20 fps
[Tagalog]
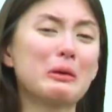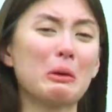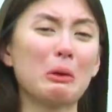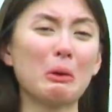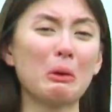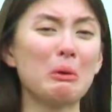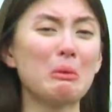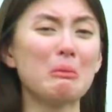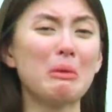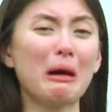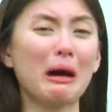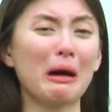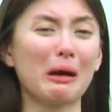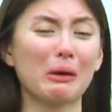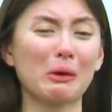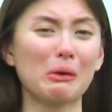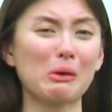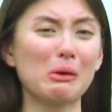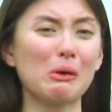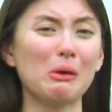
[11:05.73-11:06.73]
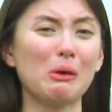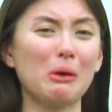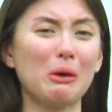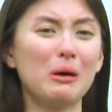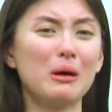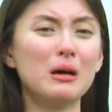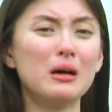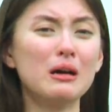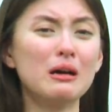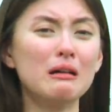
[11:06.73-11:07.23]
yung mga gulo.
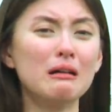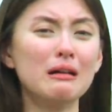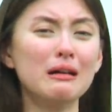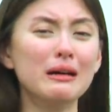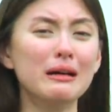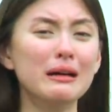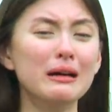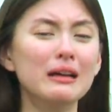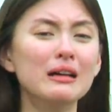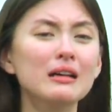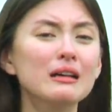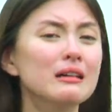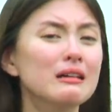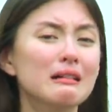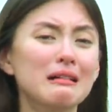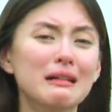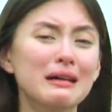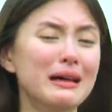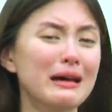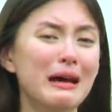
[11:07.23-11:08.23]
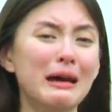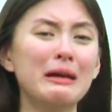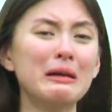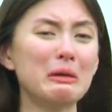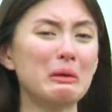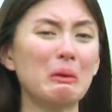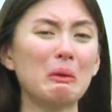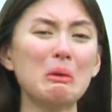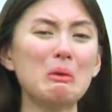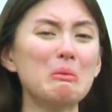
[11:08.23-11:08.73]

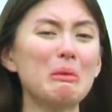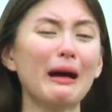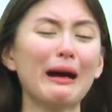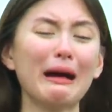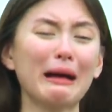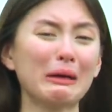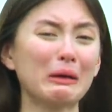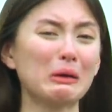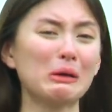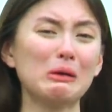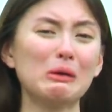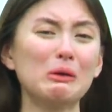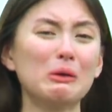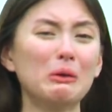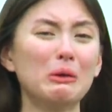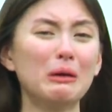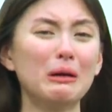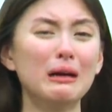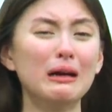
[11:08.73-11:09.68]
Ayoko mga gulo.